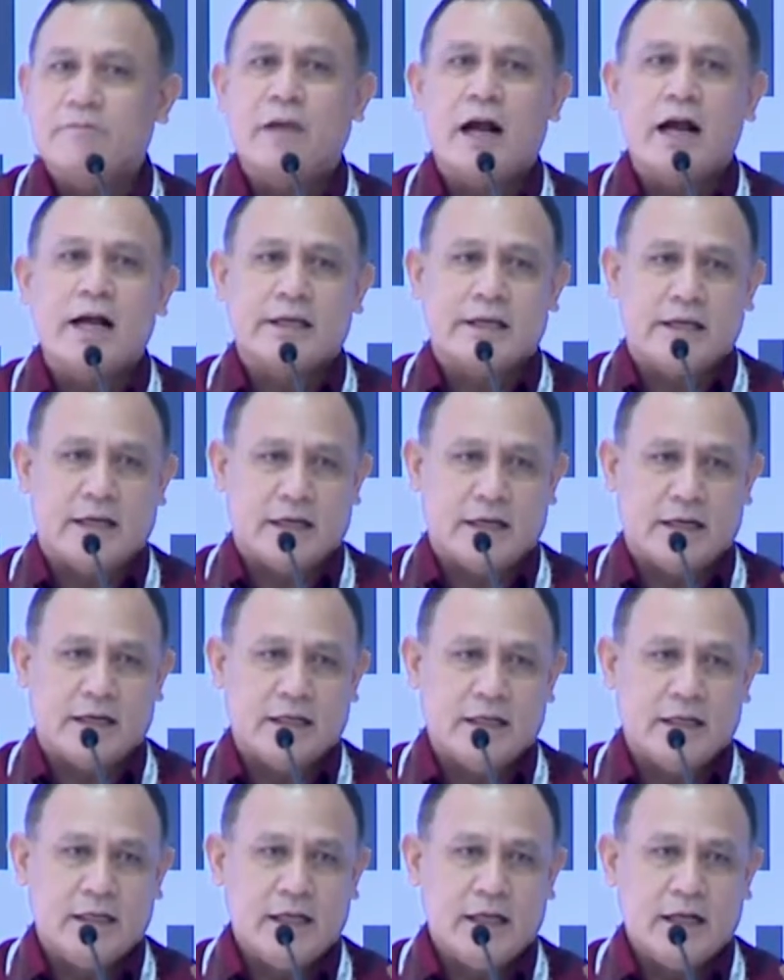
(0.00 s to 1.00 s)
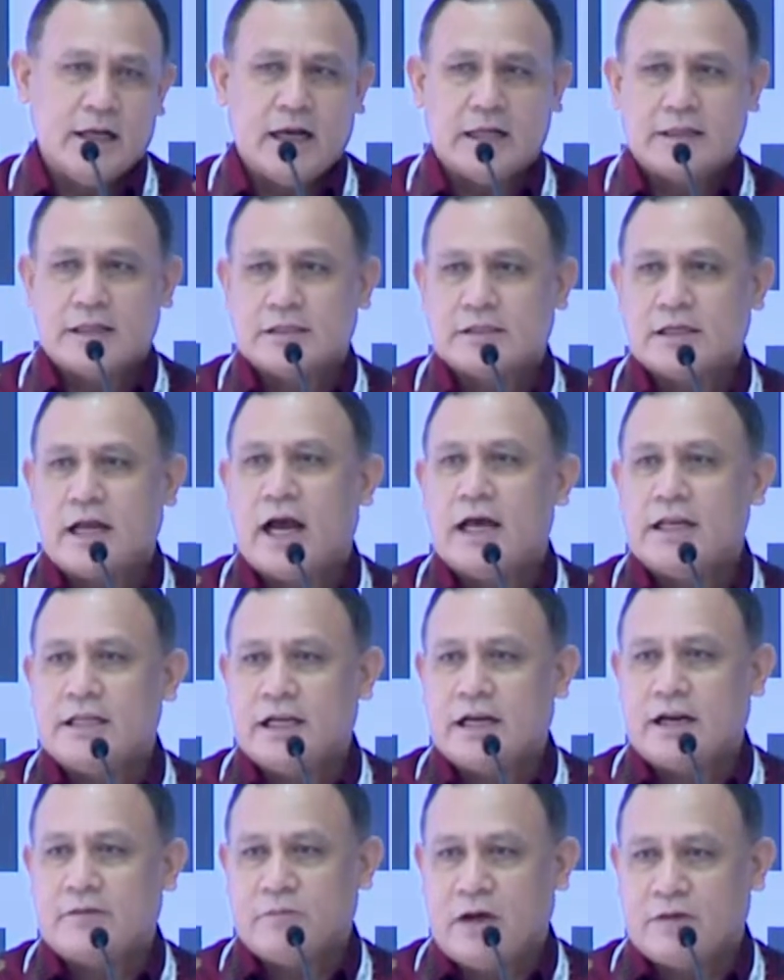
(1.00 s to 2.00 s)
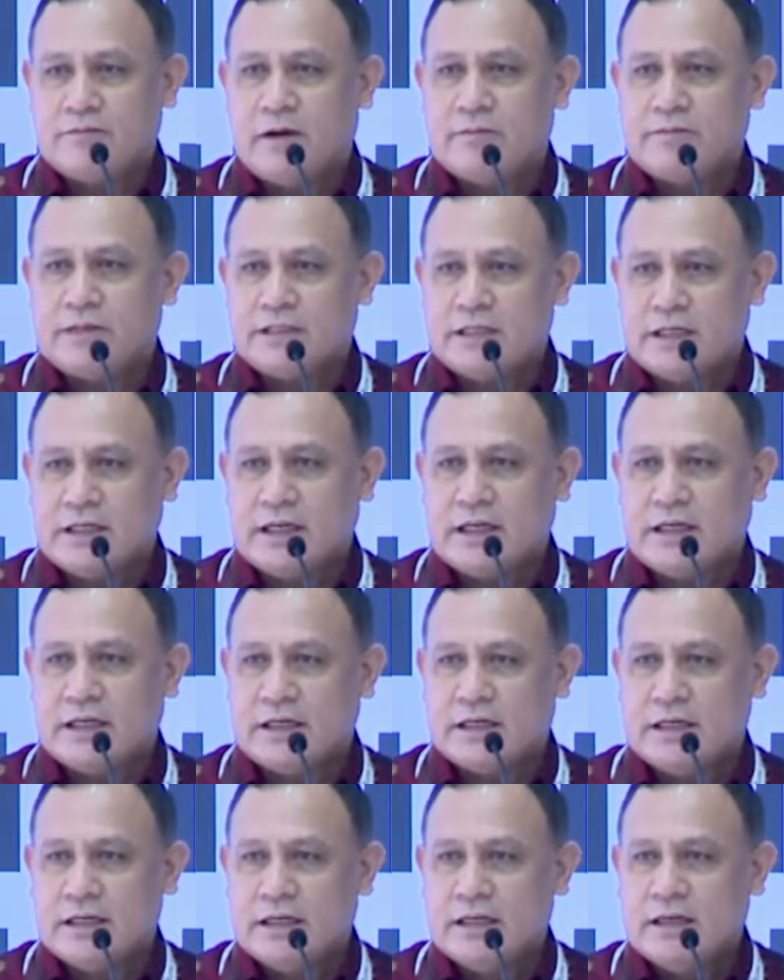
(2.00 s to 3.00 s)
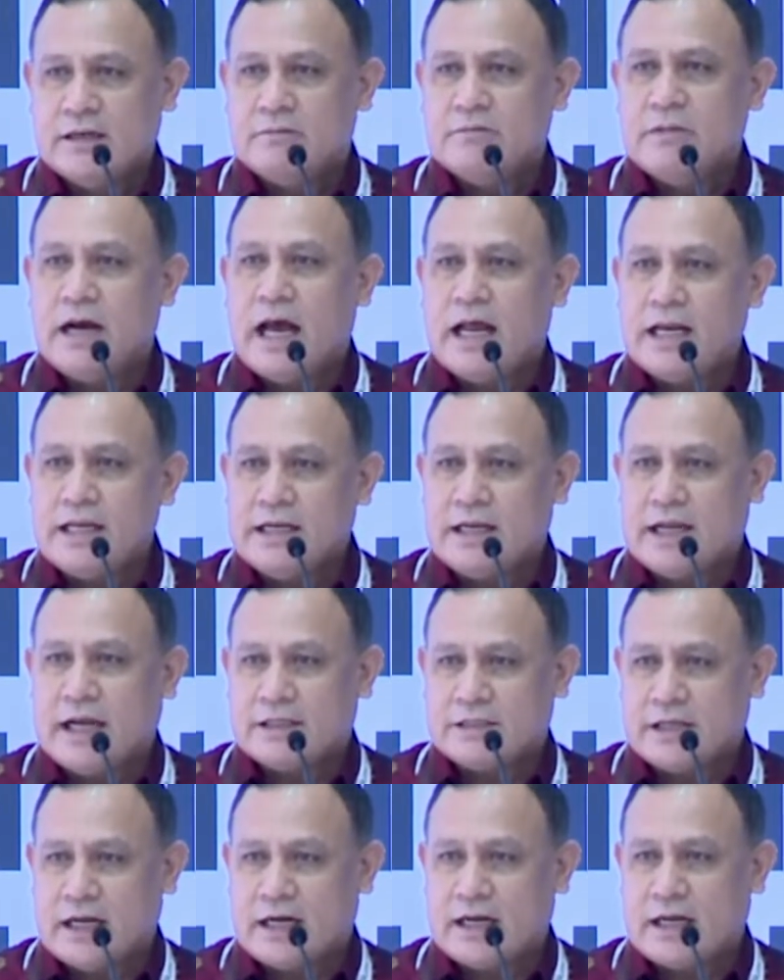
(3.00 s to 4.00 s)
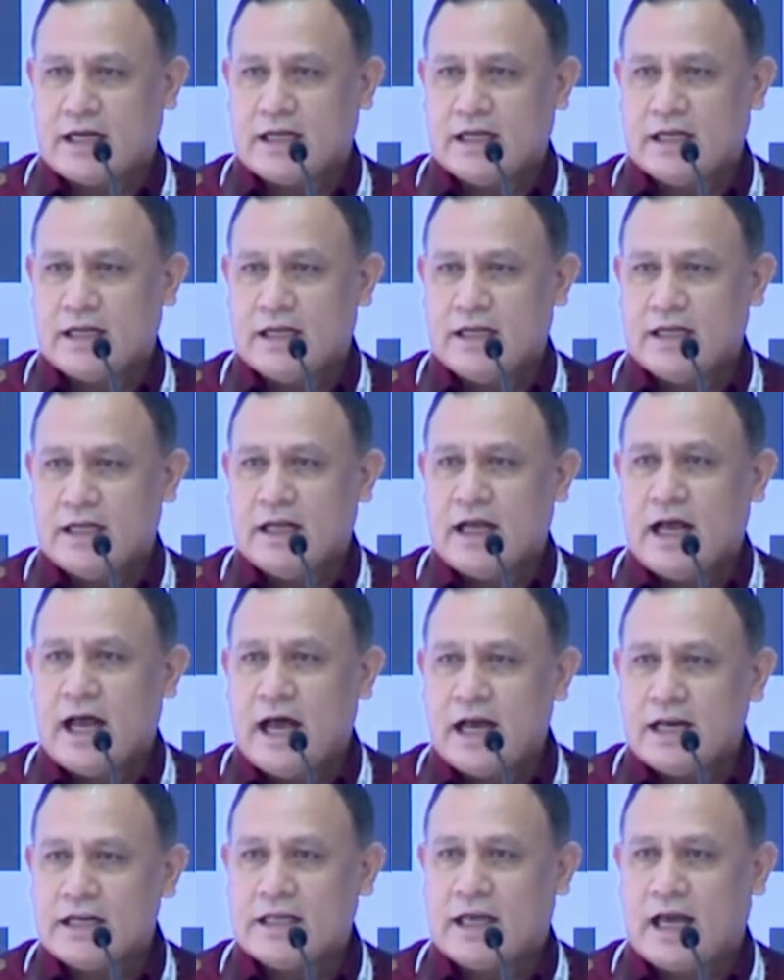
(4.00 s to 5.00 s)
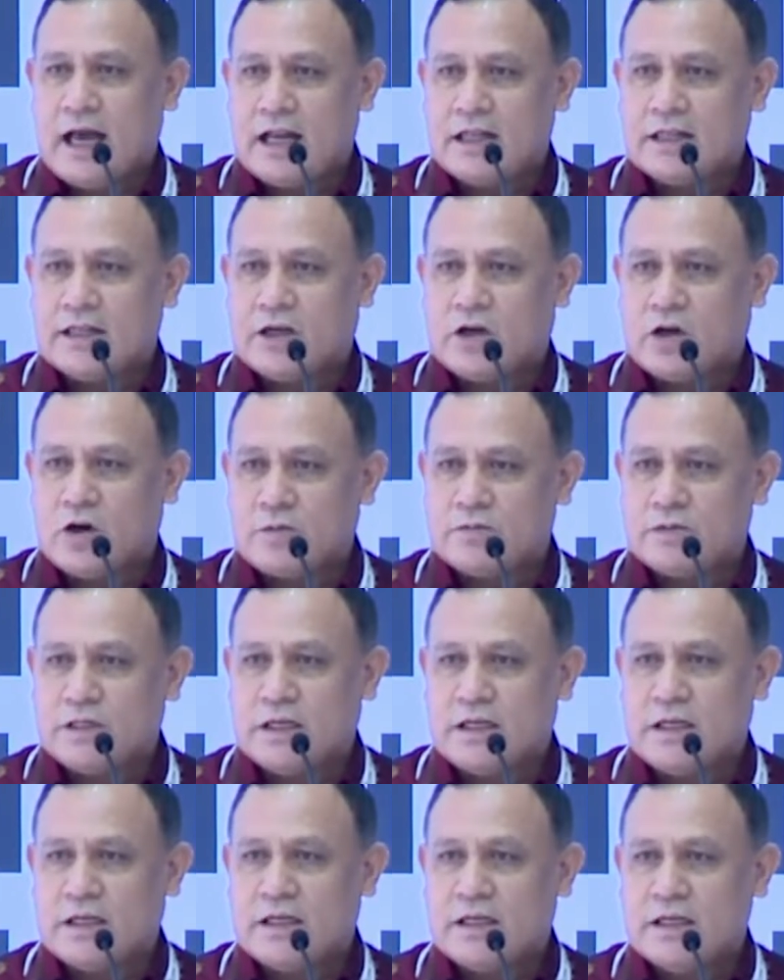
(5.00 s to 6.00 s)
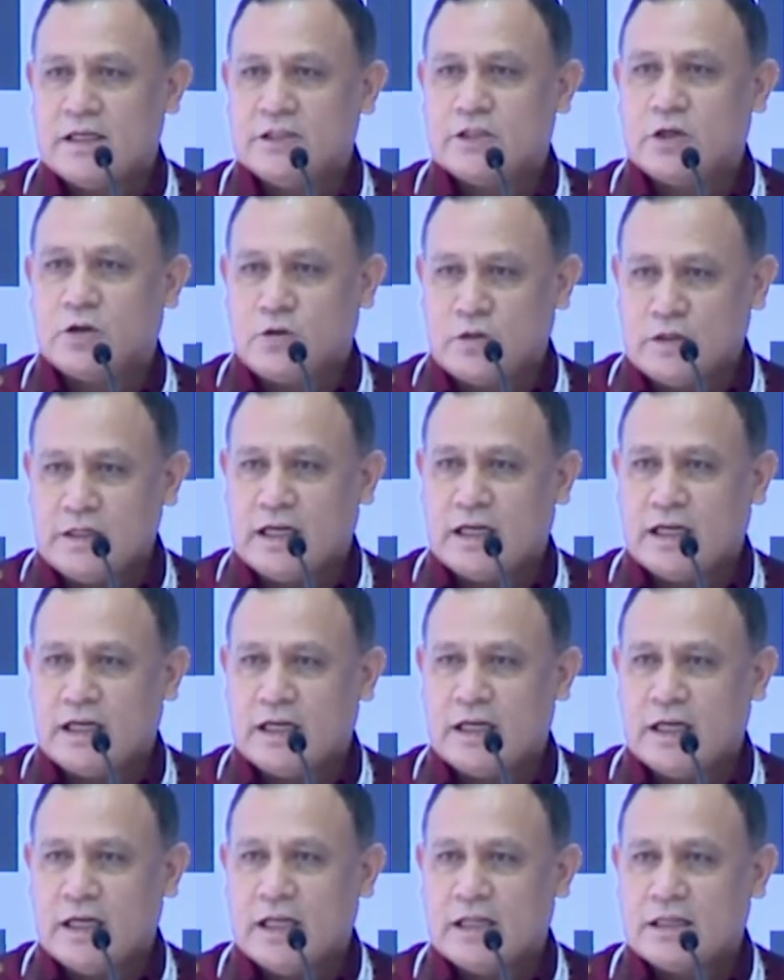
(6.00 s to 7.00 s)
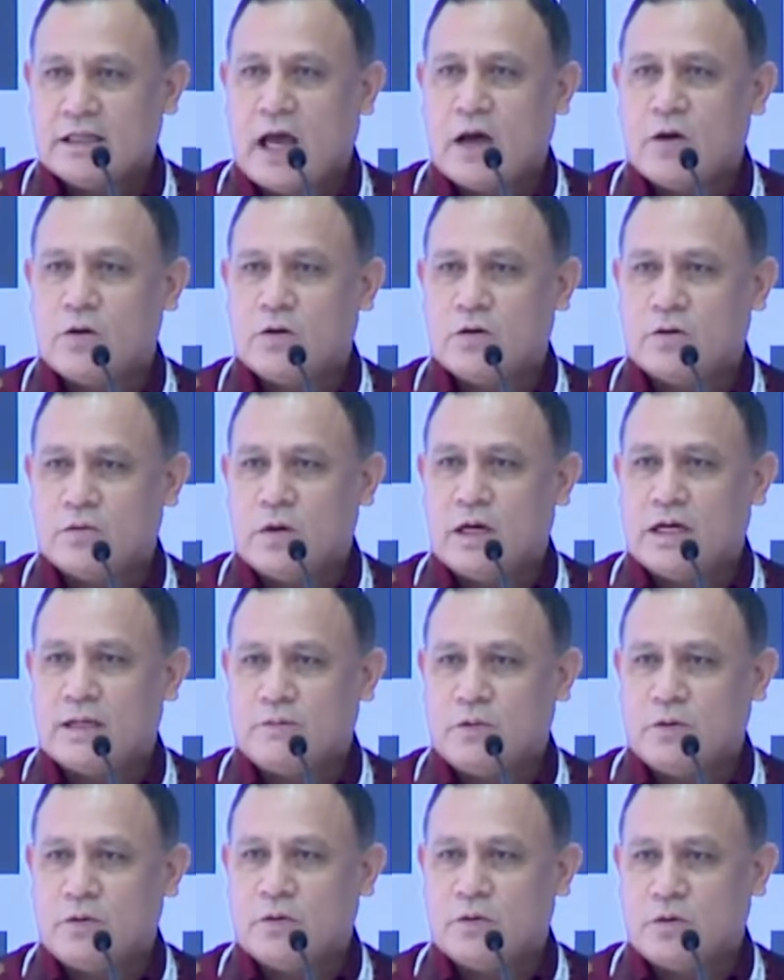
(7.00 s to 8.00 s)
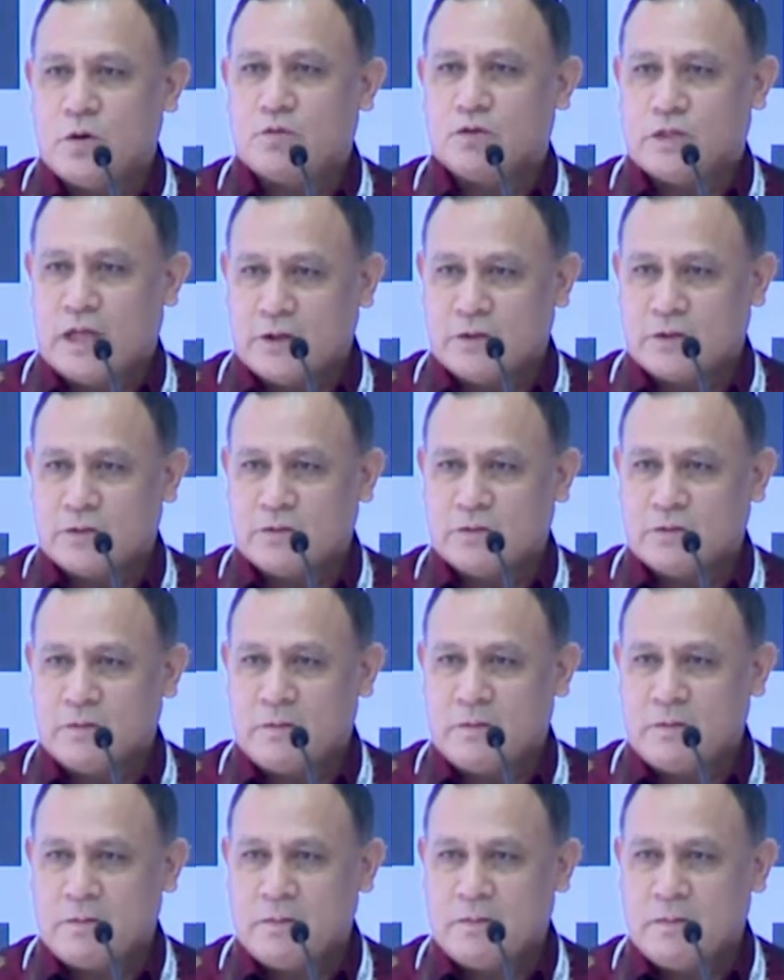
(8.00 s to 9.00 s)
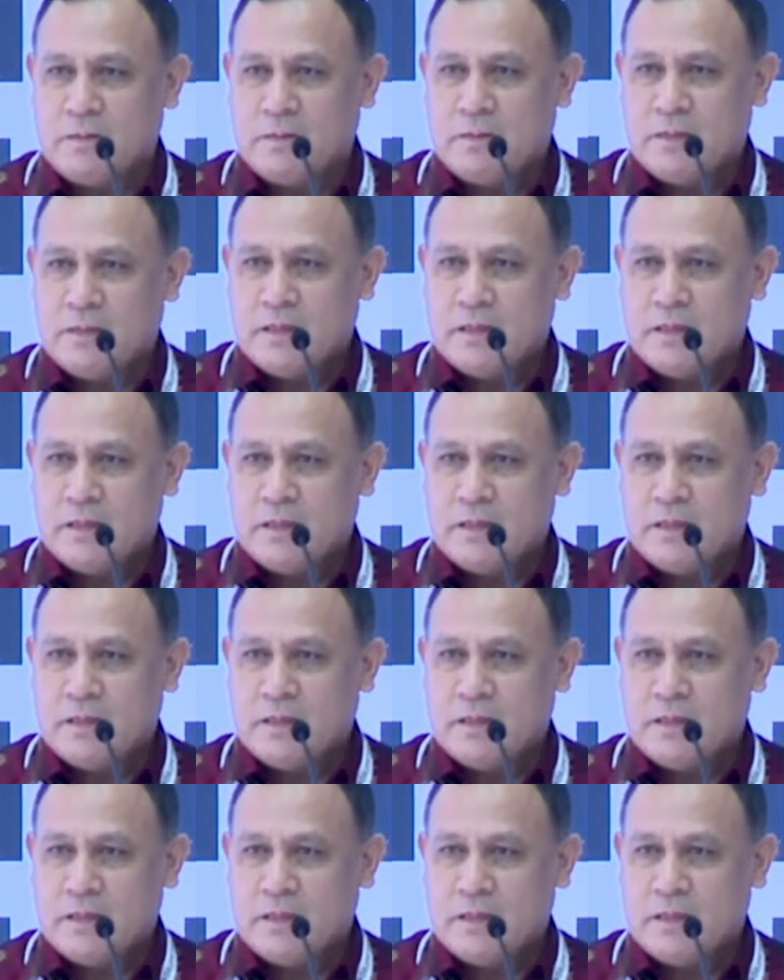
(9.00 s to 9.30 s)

korupsi diangkat untuk memberikan kesempatan dan mengajak segenap anak bangsa dalam memberantas serta melakukan aksi-aksi terkait pemberantasan korupsi.